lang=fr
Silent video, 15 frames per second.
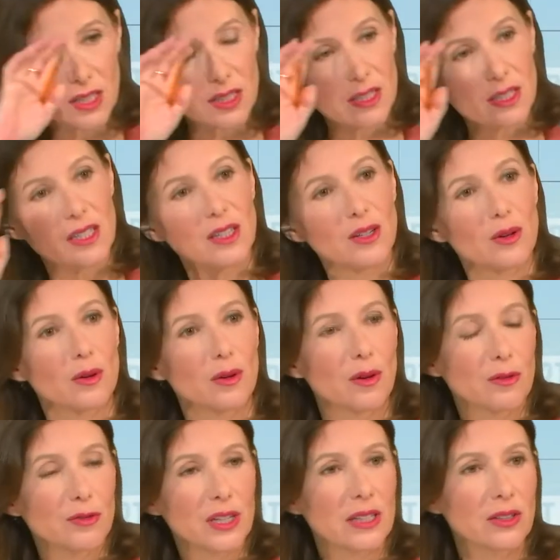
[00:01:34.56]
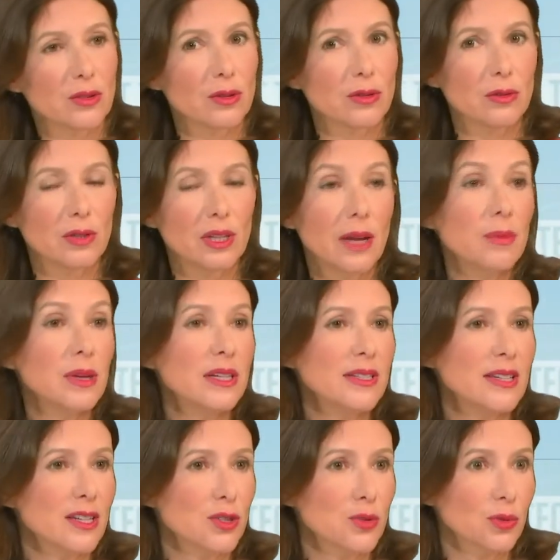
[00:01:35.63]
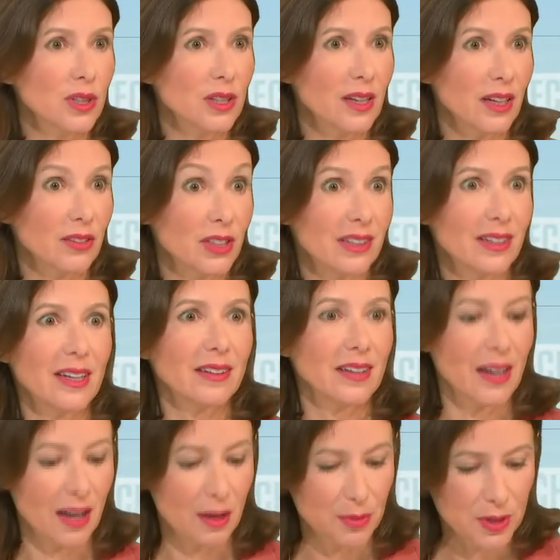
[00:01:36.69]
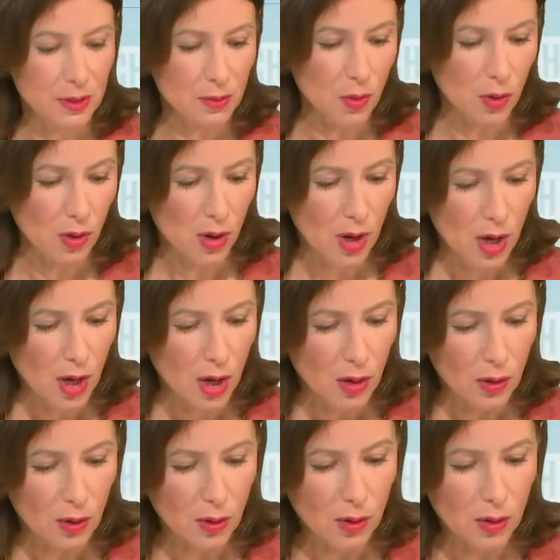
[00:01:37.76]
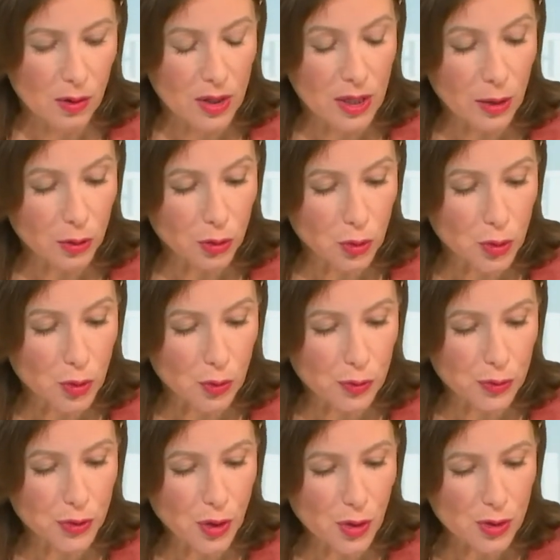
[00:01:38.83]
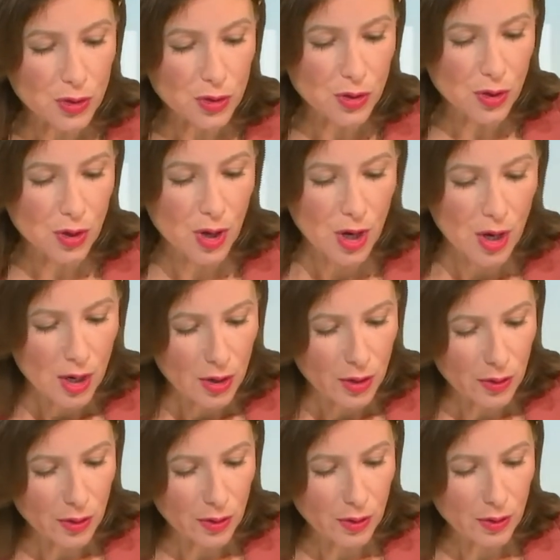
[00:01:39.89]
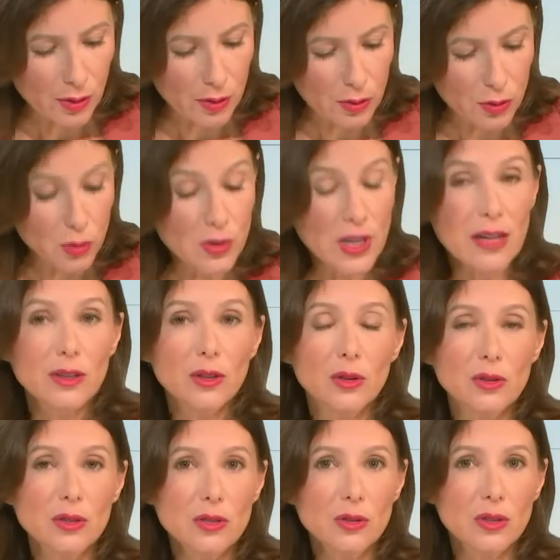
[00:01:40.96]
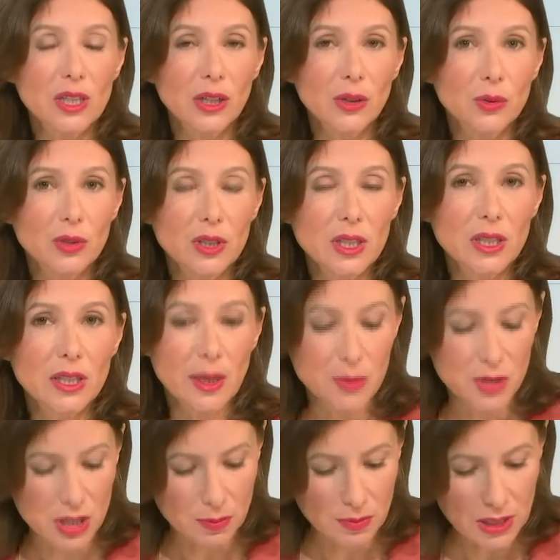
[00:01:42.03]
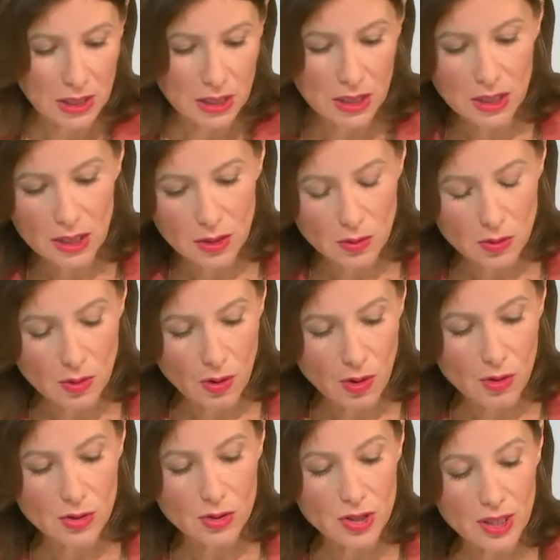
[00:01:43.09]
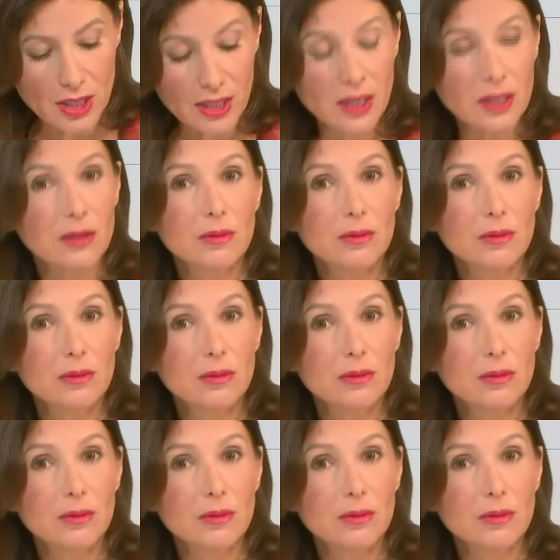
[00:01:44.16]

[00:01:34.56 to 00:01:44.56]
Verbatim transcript: hein, c'est euh, en fait euh, une labellisation qui est arrivée très très rapidement, cloud de confiance, d'une alliance qui réunit Capgemini, Orange et